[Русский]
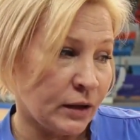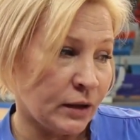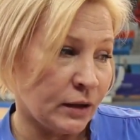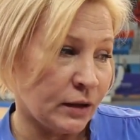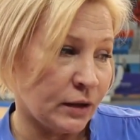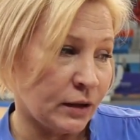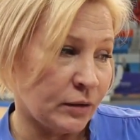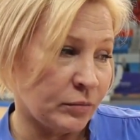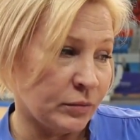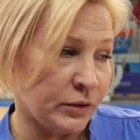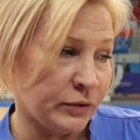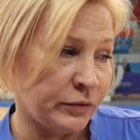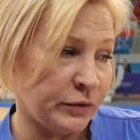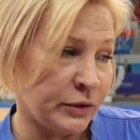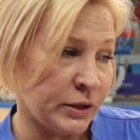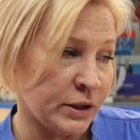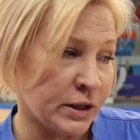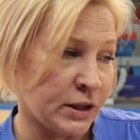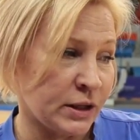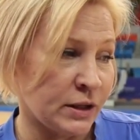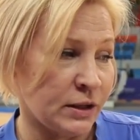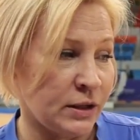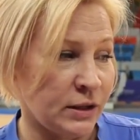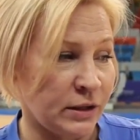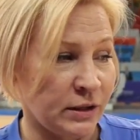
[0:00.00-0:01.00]
э, мы
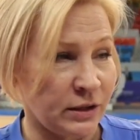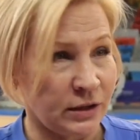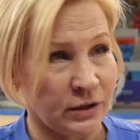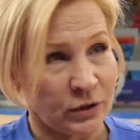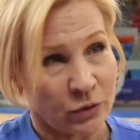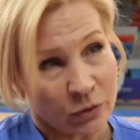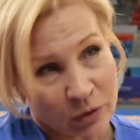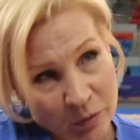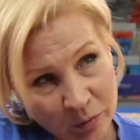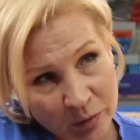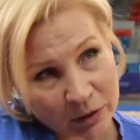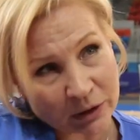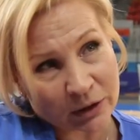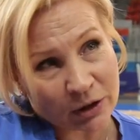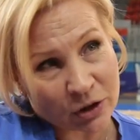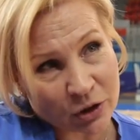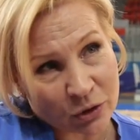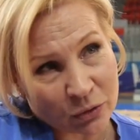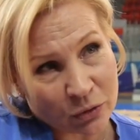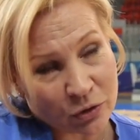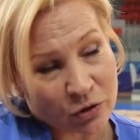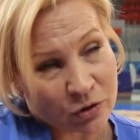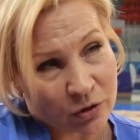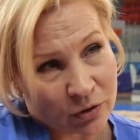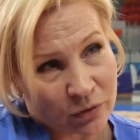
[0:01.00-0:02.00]
выиграли, и сегодня была наша
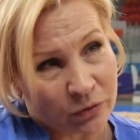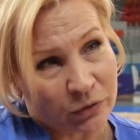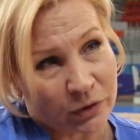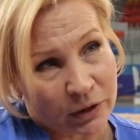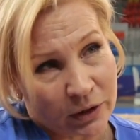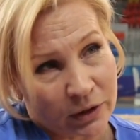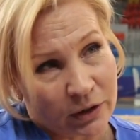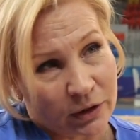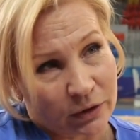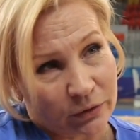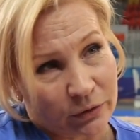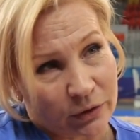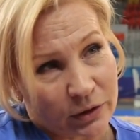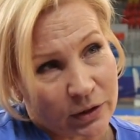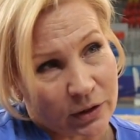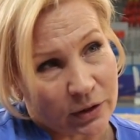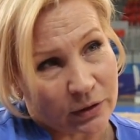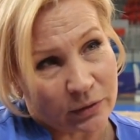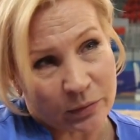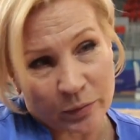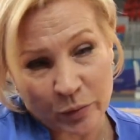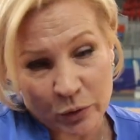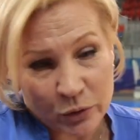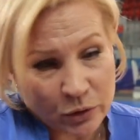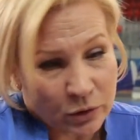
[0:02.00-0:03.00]
очередь выигрывать.
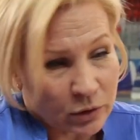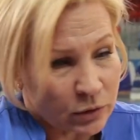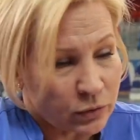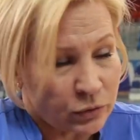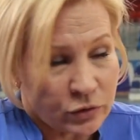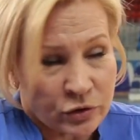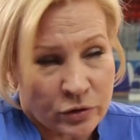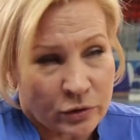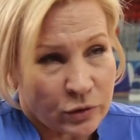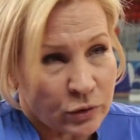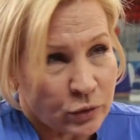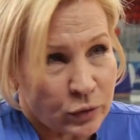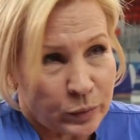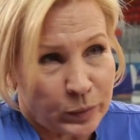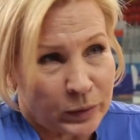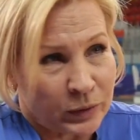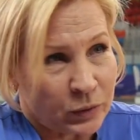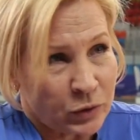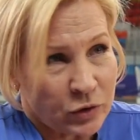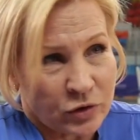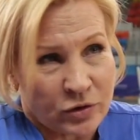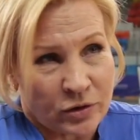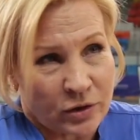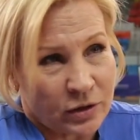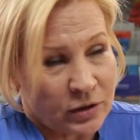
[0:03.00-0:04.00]
Просто случилось все по
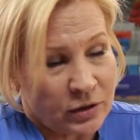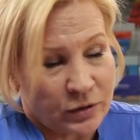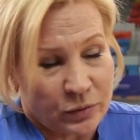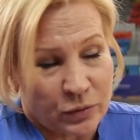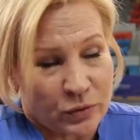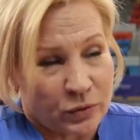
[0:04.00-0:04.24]
очереди, и